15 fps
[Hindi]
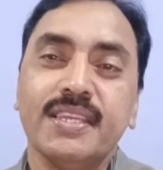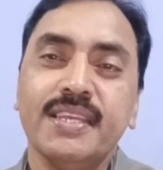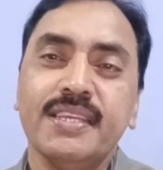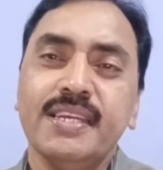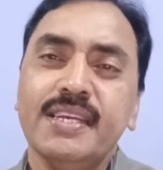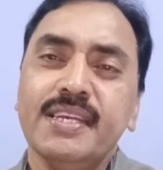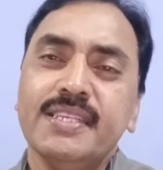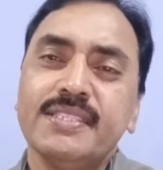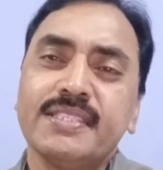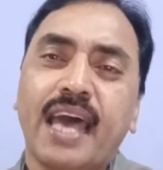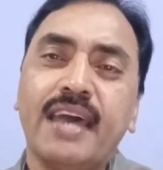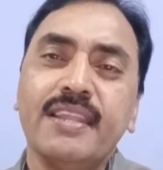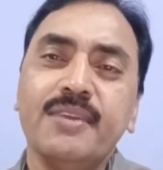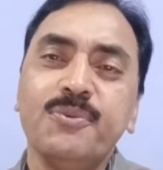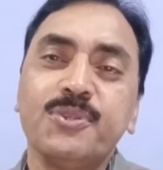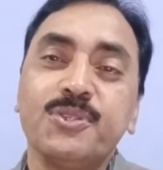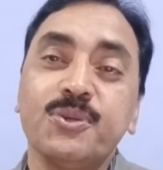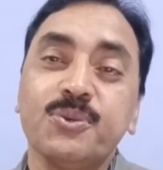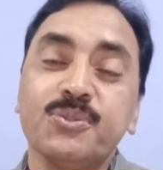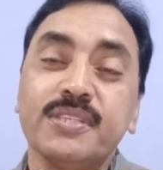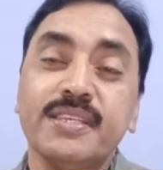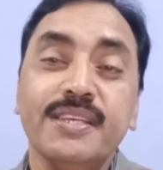के सारे
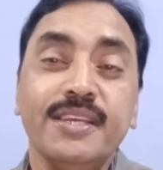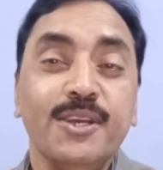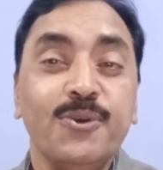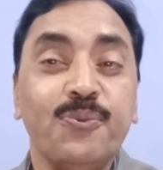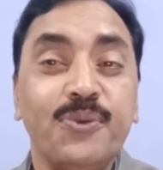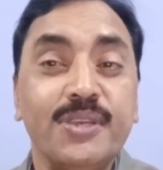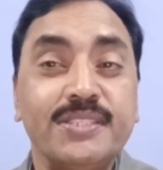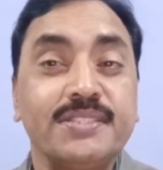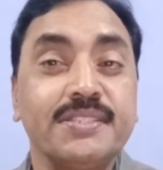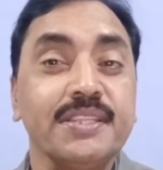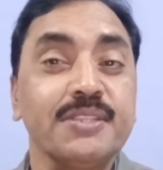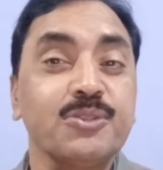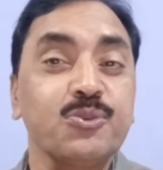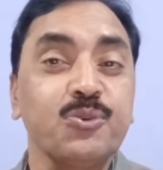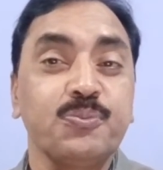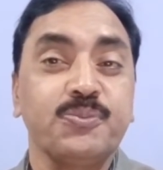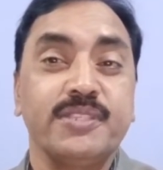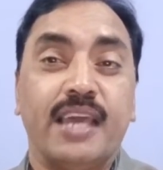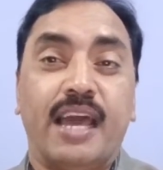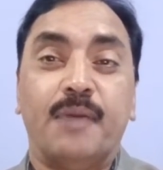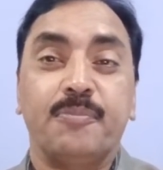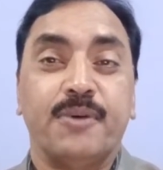विषयों से विस्तृत रूप से
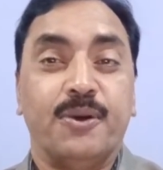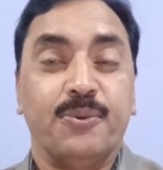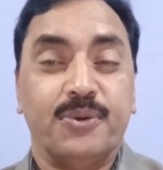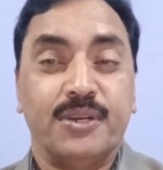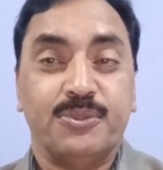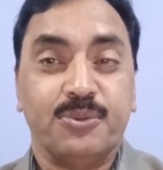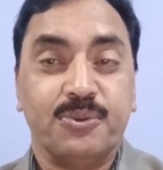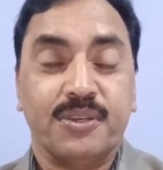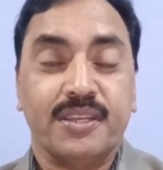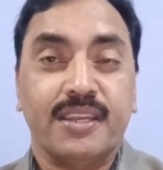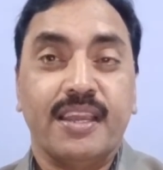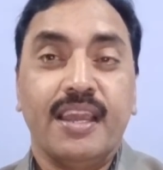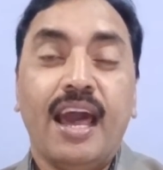आप अवगत होंगे